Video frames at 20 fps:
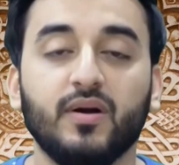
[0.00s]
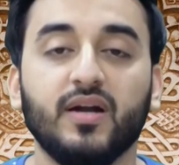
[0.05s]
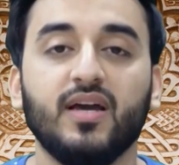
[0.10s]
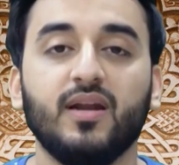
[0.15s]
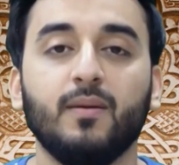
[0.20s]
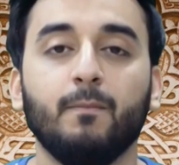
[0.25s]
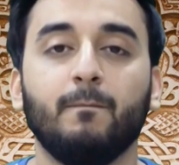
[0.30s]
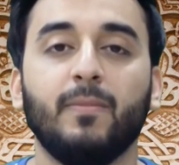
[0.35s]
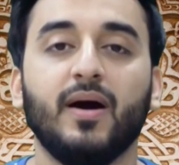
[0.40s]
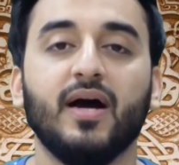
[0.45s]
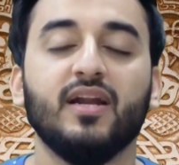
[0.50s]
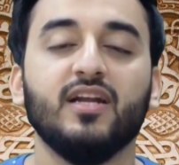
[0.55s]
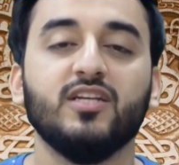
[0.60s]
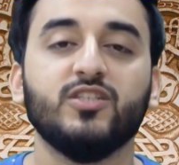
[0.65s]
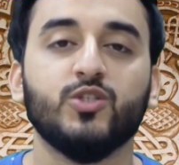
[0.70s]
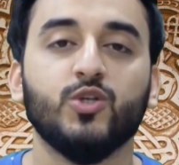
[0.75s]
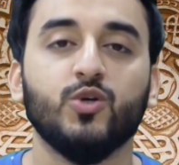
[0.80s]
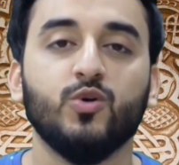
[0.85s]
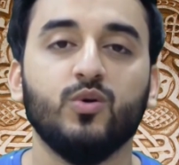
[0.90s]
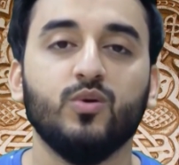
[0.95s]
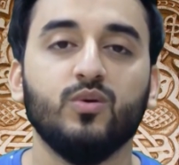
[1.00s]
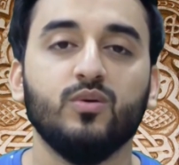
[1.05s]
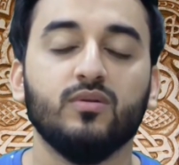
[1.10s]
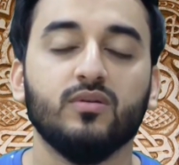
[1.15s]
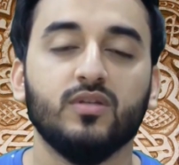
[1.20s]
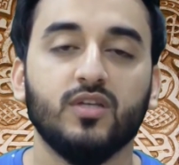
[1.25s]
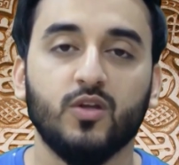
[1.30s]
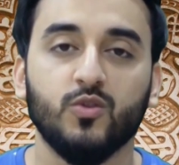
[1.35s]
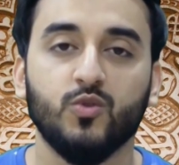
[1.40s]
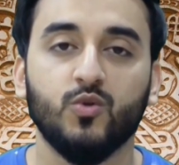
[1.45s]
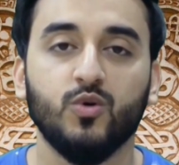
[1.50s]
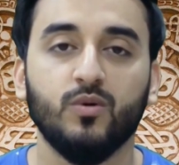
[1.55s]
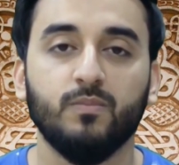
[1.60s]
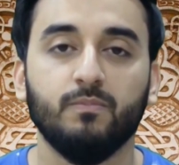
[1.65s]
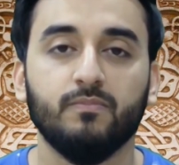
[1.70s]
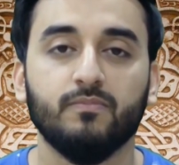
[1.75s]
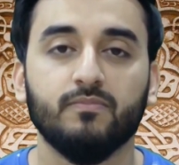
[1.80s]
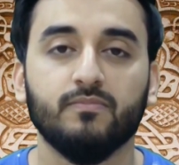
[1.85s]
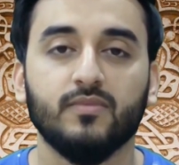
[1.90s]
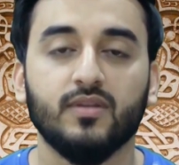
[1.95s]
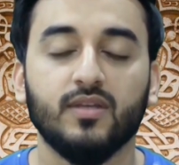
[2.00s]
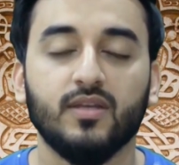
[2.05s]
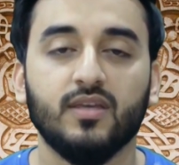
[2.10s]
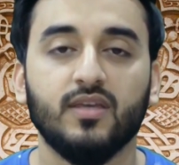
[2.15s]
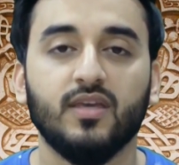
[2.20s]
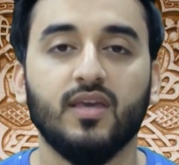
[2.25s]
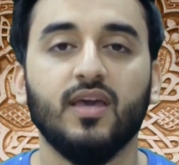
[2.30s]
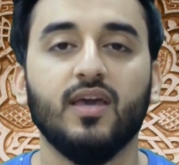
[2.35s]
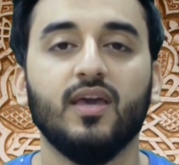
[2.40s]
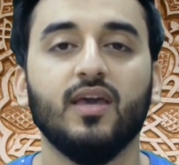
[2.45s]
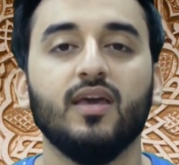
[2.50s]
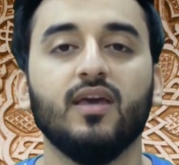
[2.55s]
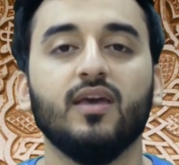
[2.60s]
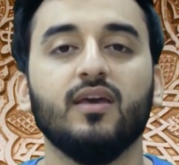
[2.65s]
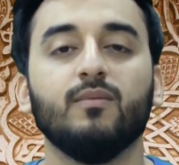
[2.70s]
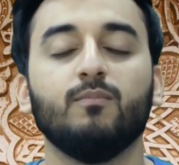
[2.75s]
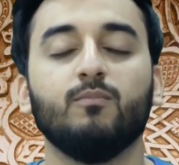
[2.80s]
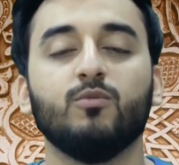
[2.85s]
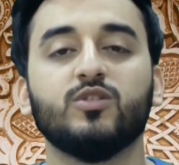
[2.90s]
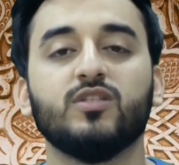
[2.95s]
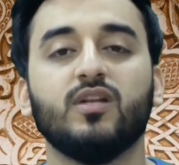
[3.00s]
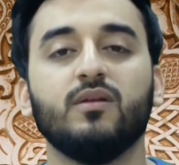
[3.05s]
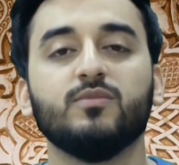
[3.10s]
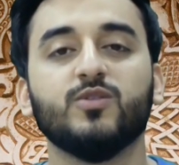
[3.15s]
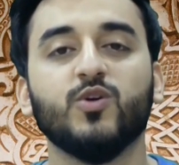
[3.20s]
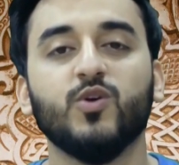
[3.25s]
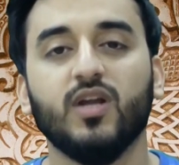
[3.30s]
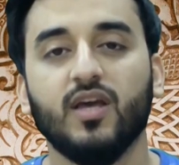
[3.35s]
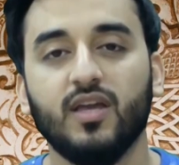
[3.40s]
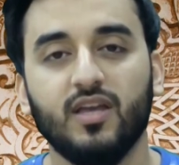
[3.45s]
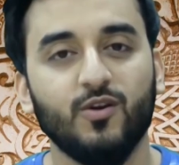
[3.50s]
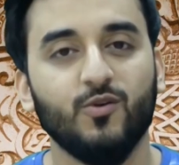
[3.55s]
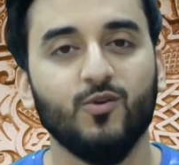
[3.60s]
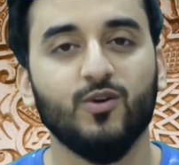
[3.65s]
मगर बारिश हो या धूप ये मुस्लिम्स को नहीं